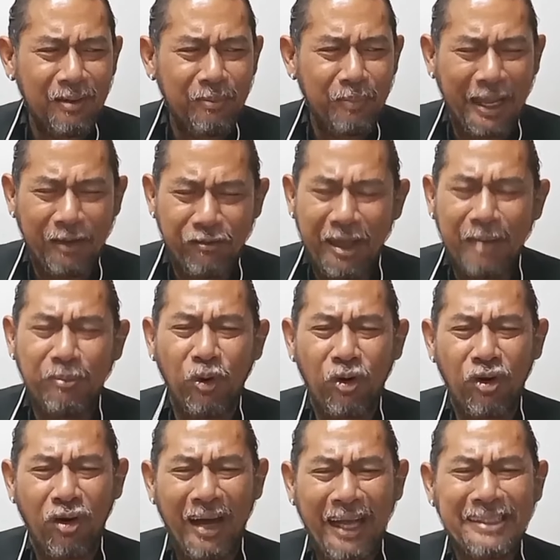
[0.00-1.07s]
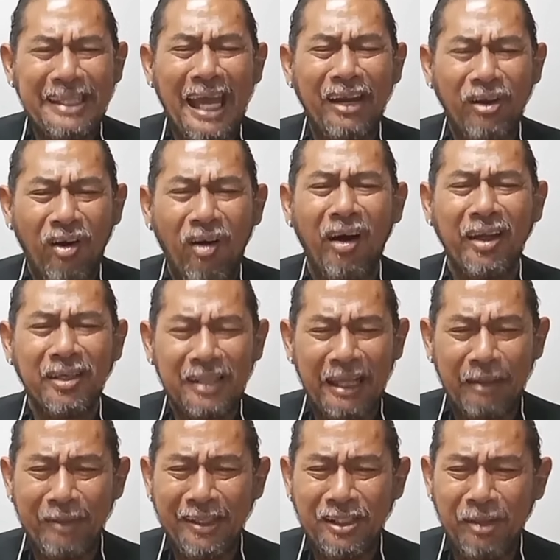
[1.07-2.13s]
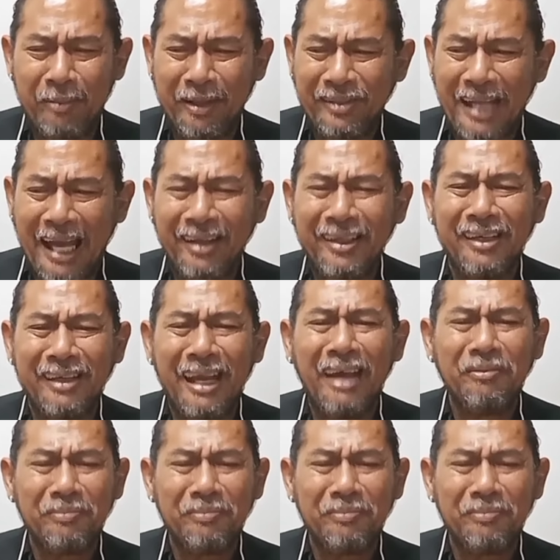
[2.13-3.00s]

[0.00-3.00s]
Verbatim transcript: เพจ Facebook ของอาจารย์ออสแกเป็นชื่อภาษาอังกฤษนะ